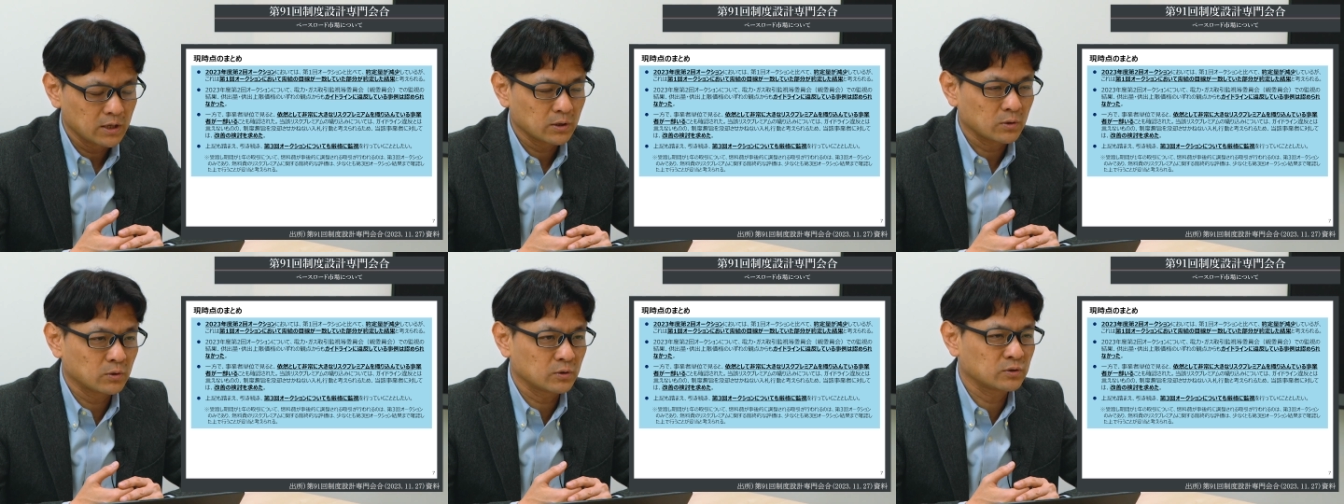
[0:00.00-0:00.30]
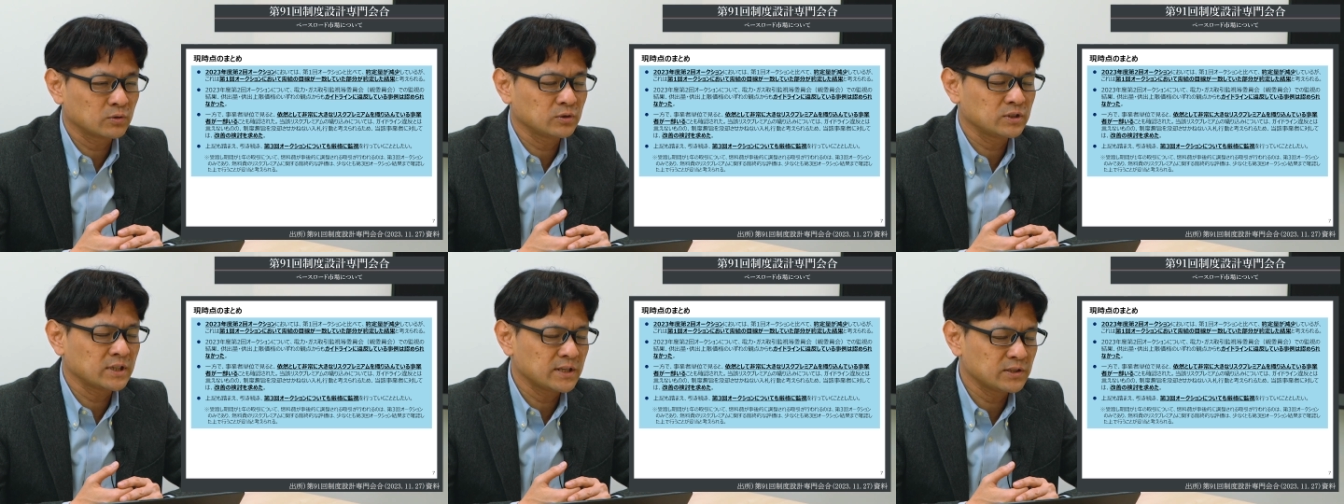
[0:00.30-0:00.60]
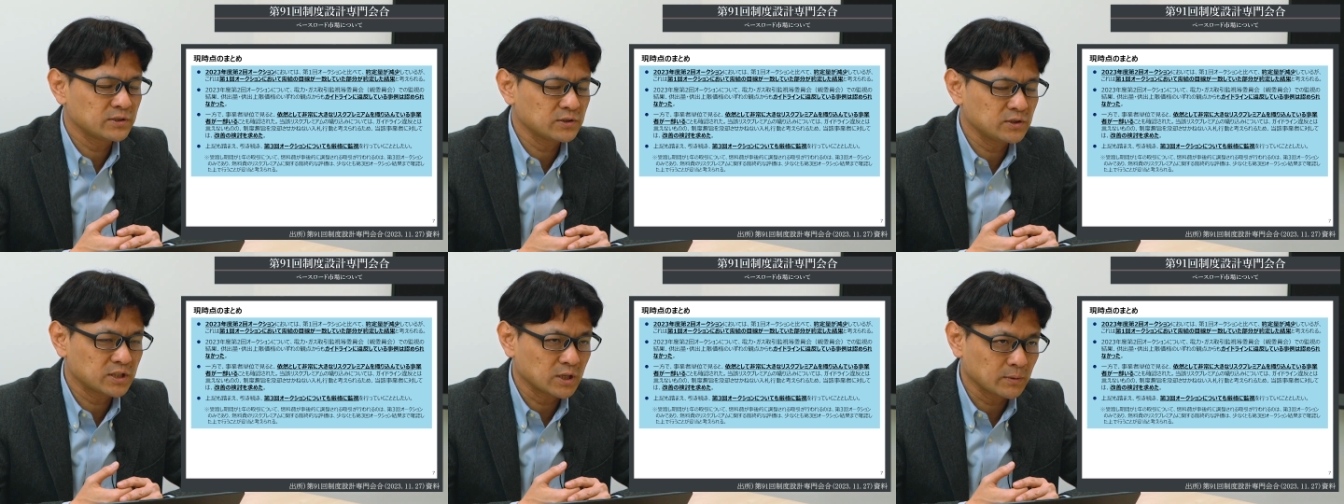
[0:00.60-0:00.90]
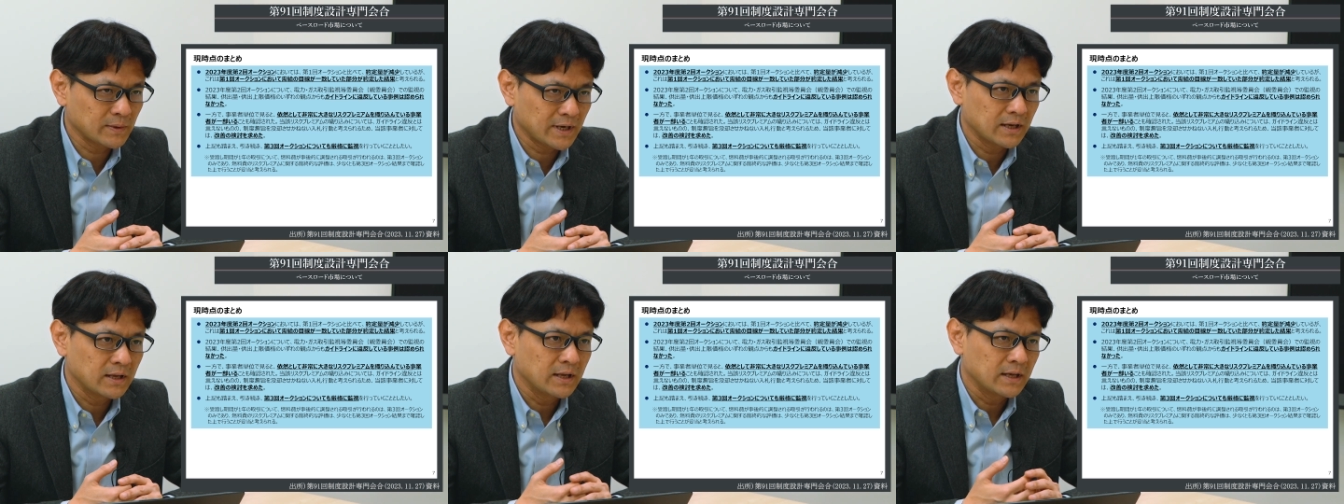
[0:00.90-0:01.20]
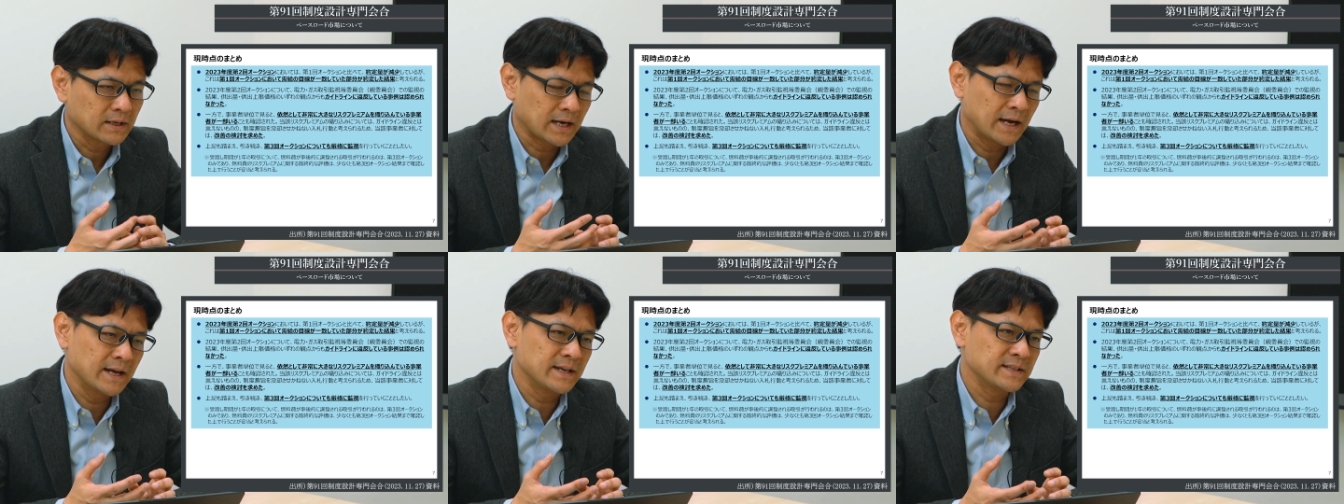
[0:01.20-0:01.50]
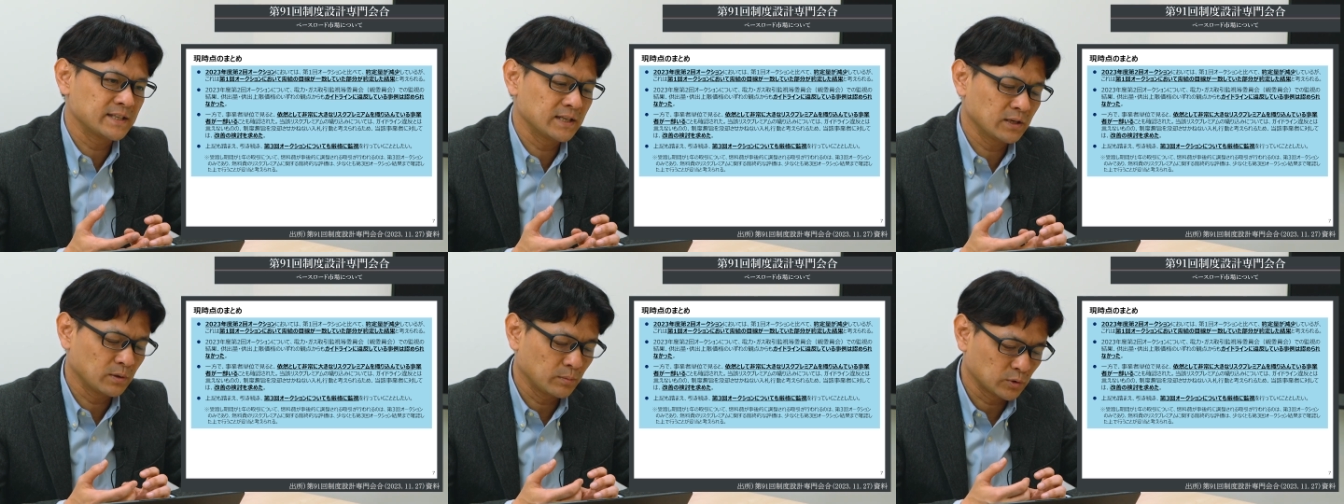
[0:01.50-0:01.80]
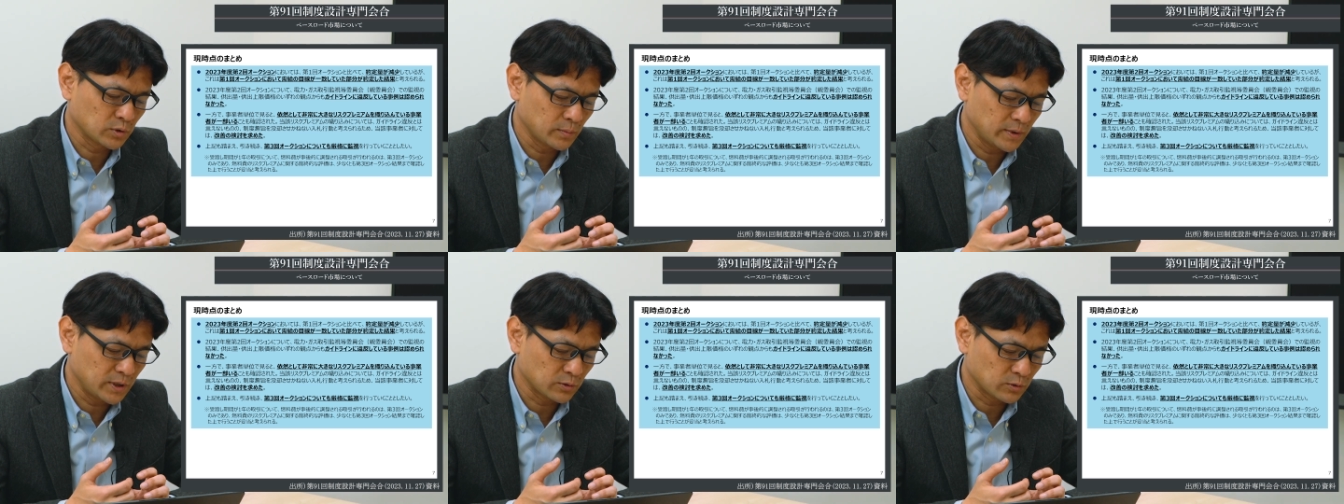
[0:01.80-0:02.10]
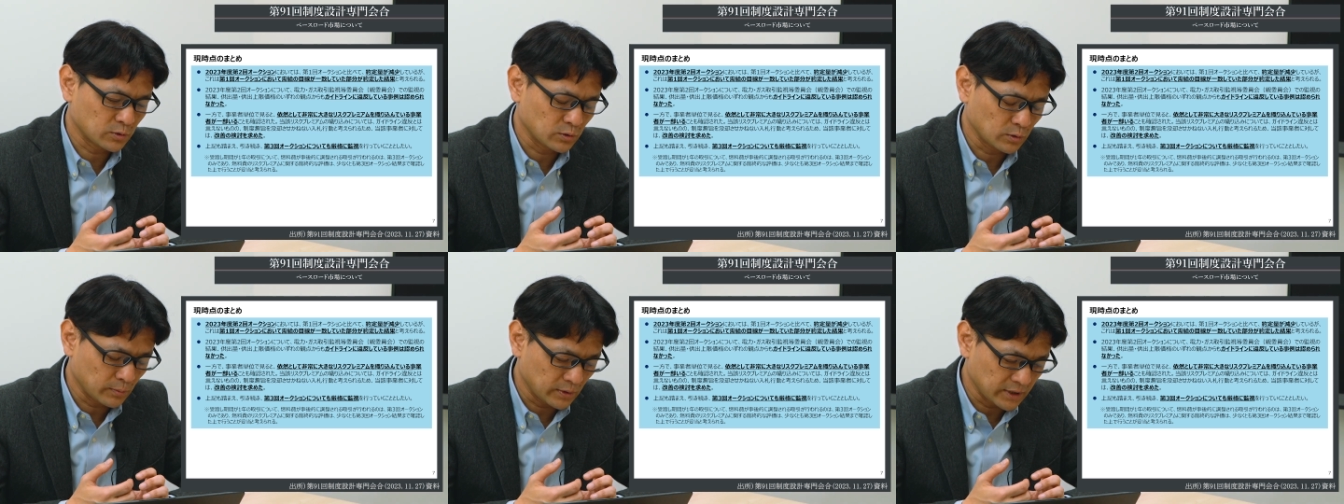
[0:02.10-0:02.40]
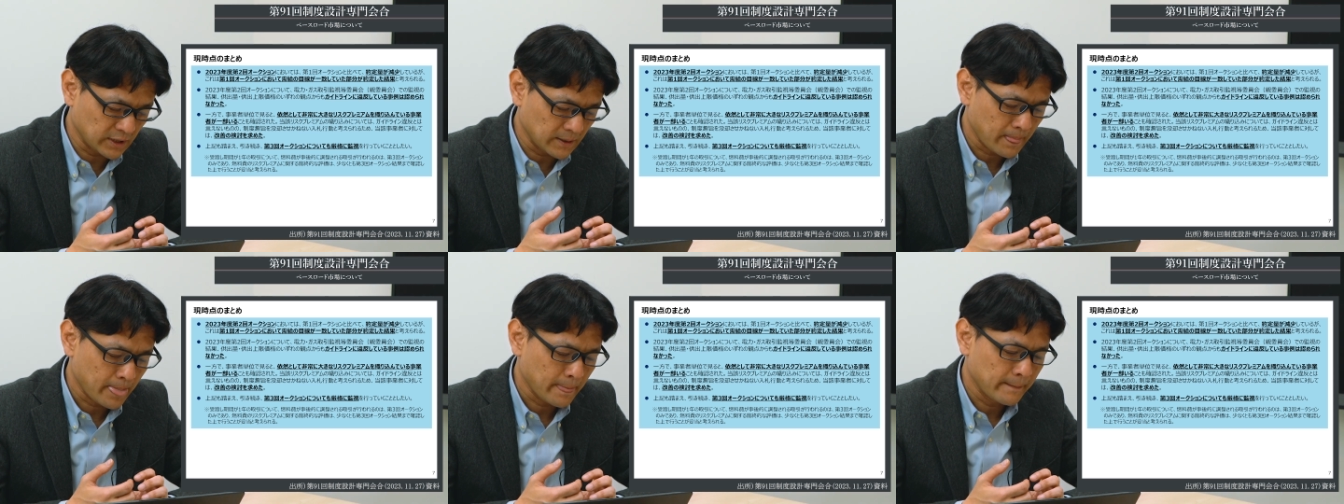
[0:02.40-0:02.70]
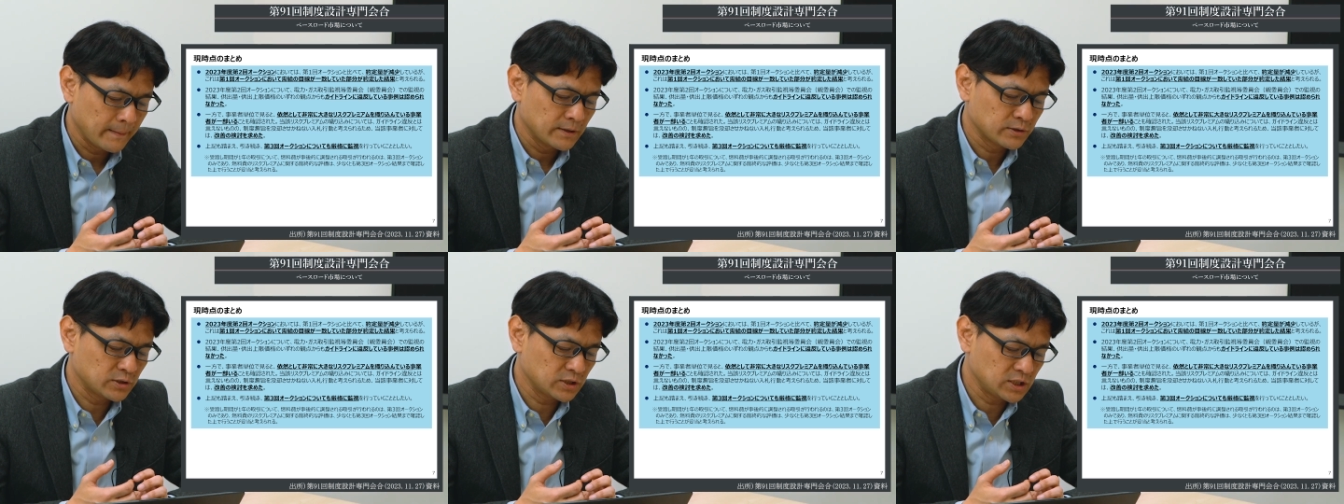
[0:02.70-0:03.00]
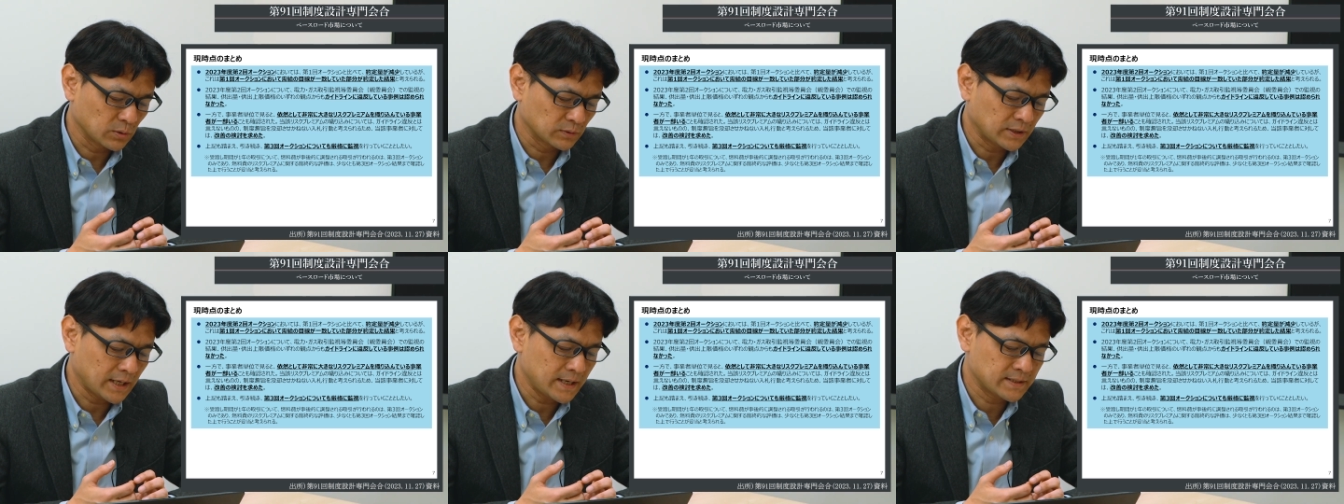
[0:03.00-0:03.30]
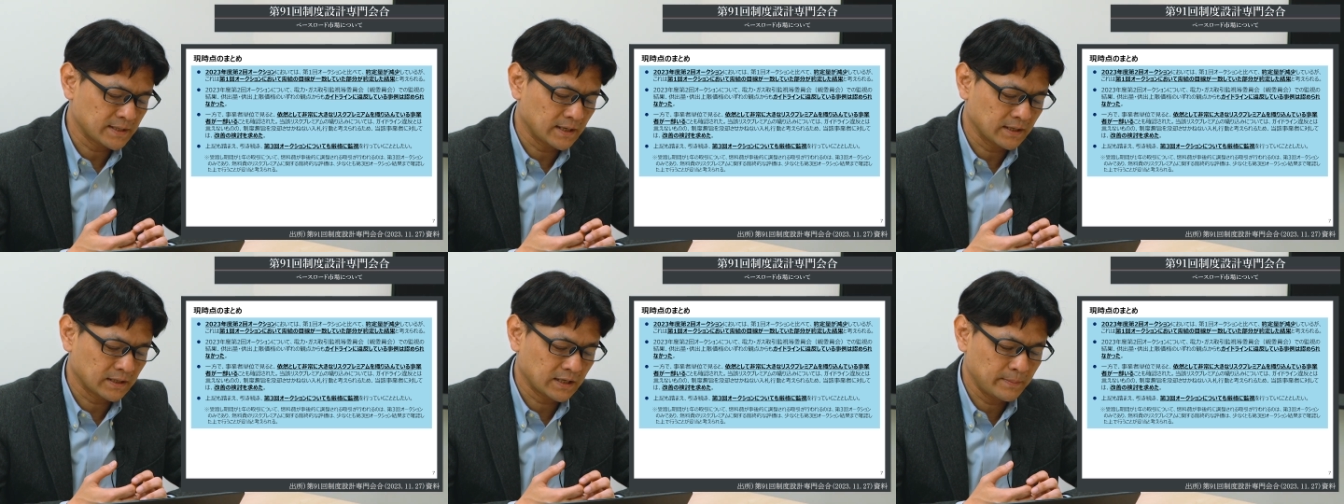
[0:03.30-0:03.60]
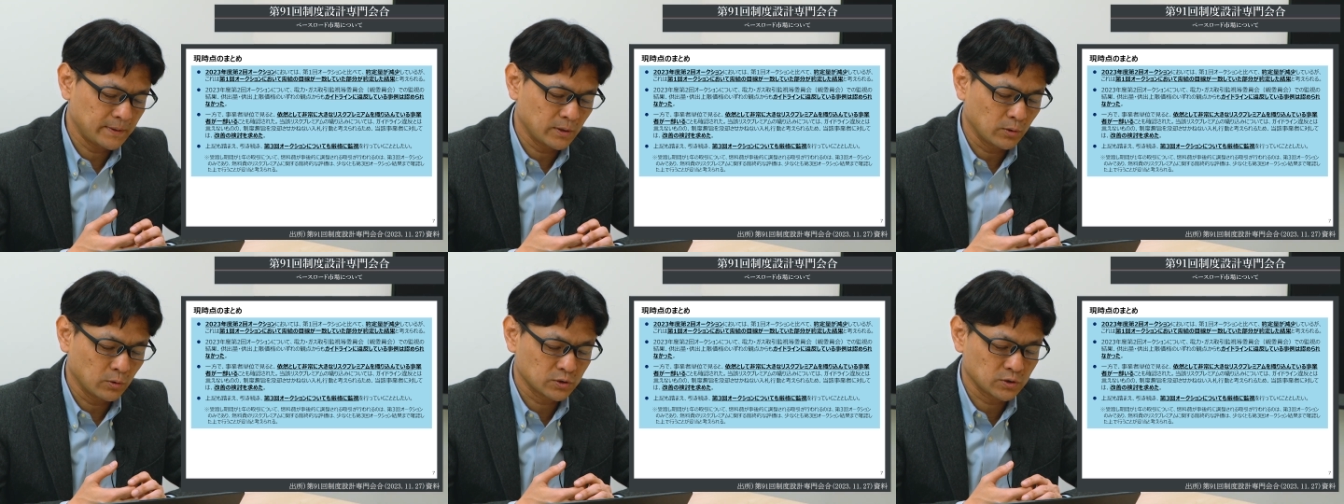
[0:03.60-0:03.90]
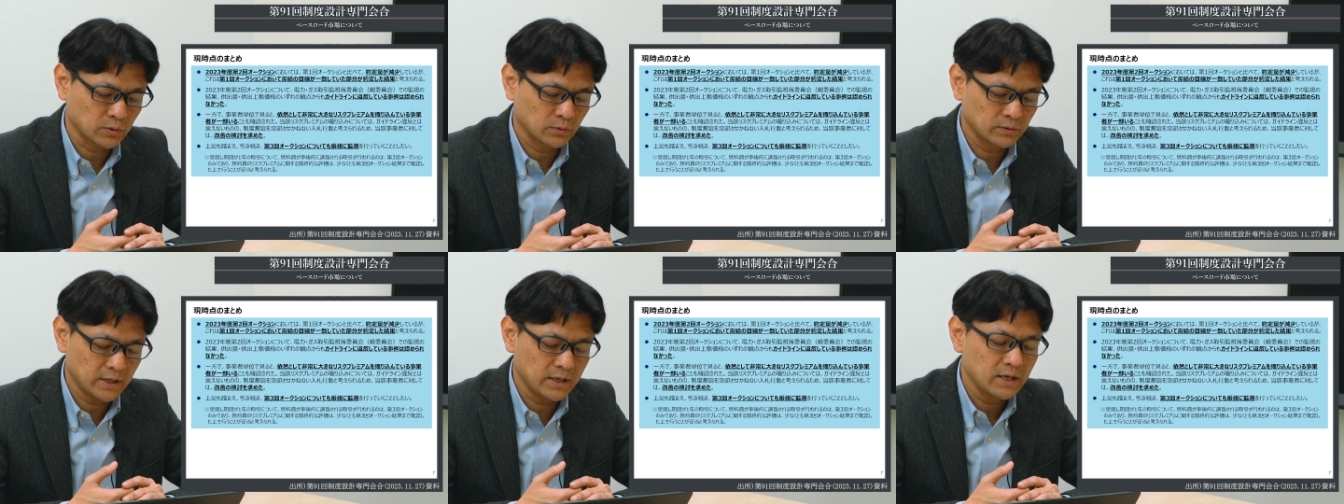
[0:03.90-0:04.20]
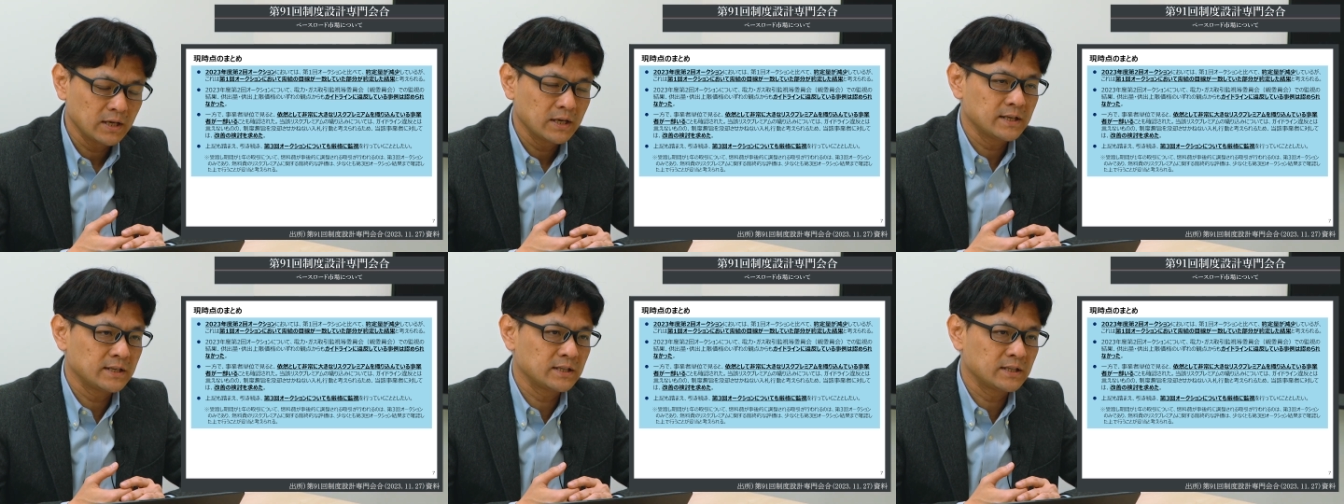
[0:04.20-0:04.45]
これについては改善を求めるとともに、次のだいさんかいめのオークションで